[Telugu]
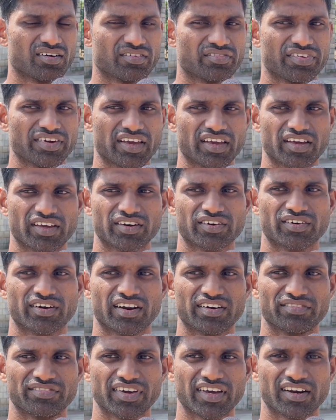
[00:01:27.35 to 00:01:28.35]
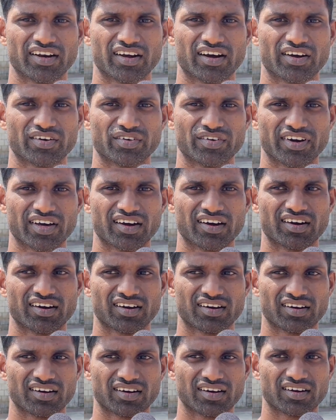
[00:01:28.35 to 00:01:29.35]
ఫేరు అన్ఫేర్ కాకుండా
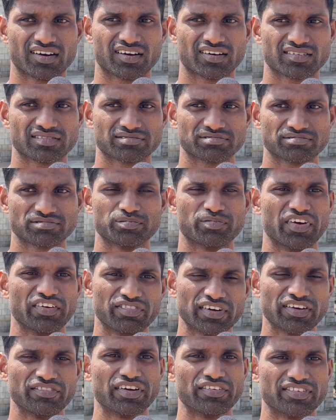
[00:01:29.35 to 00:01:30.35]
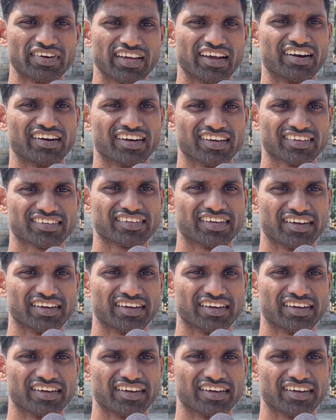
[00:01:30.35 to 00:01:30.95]
ఫిఫ్టీ ఫిఫ్టీ అండి